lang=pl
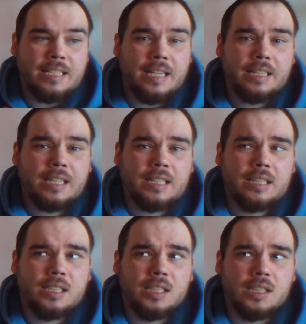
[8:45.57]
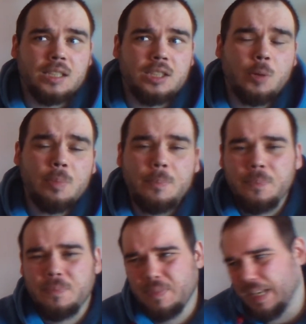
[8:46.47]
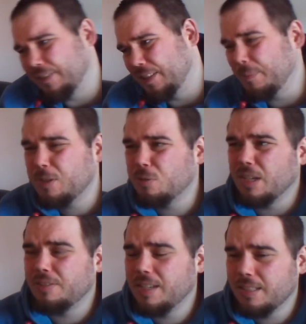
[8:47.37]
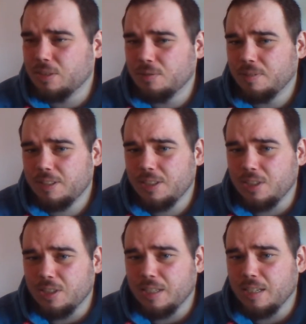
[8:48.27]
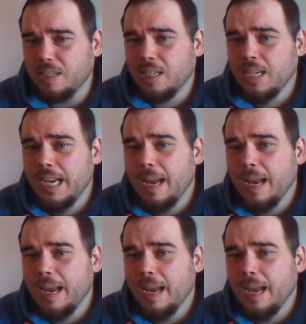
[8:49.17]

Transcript: Ja jednak chciałbym w tym miejscu na chwilę zauważyć, że